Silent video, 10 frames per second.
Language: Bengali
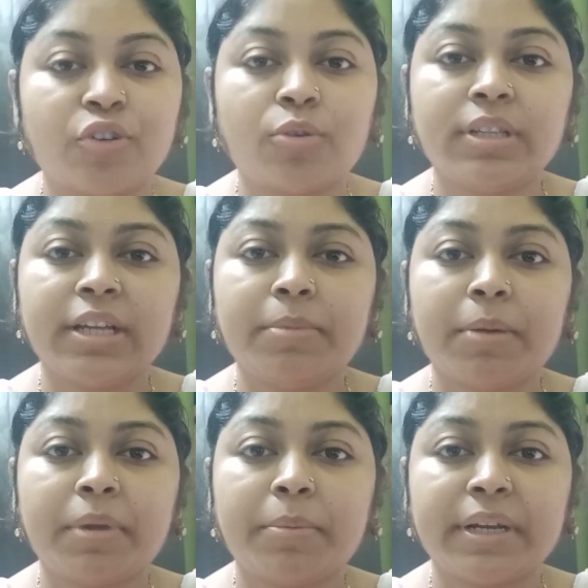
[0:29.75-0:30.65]
যখনই দেখবে
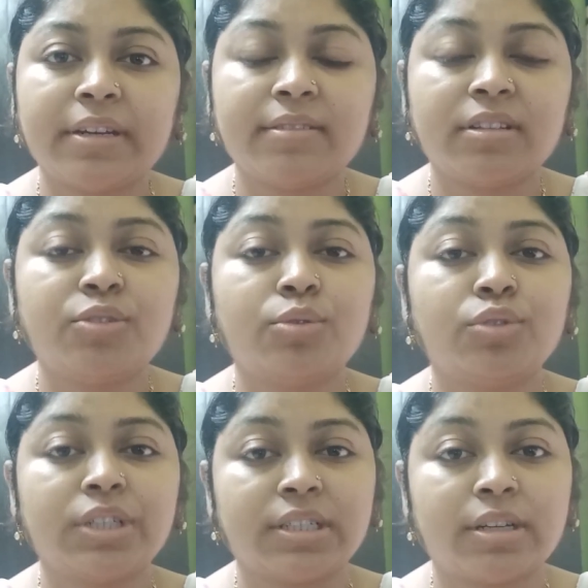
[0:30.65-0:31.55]
আমরা প্রেগনেন্সির জন্য
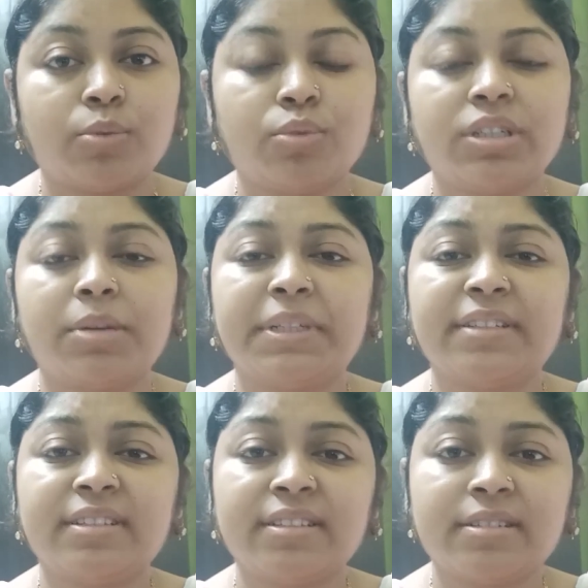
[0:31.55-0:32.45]
চেষ্টা করছি
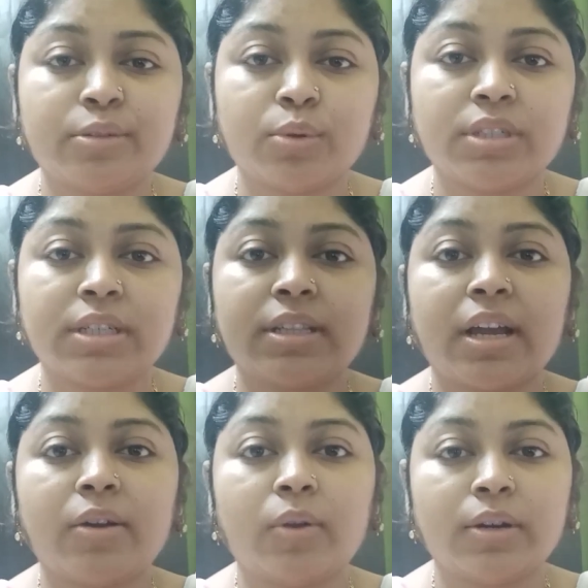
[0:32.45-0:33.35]
আমাদের সিস্ট রয়েছে
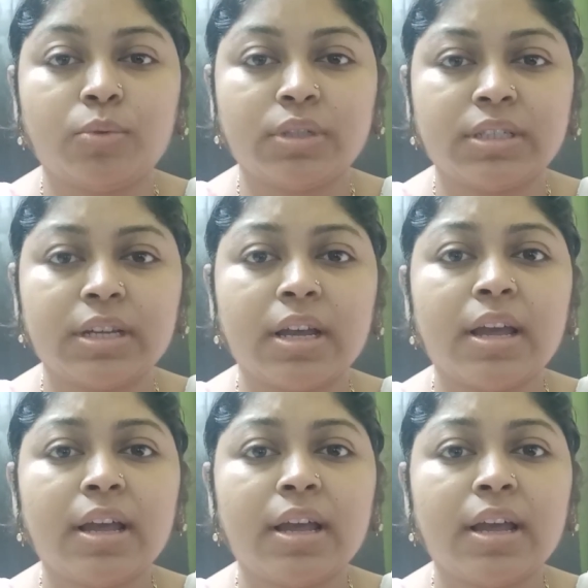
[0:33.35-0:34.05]
থাইরয়েড রয়েছে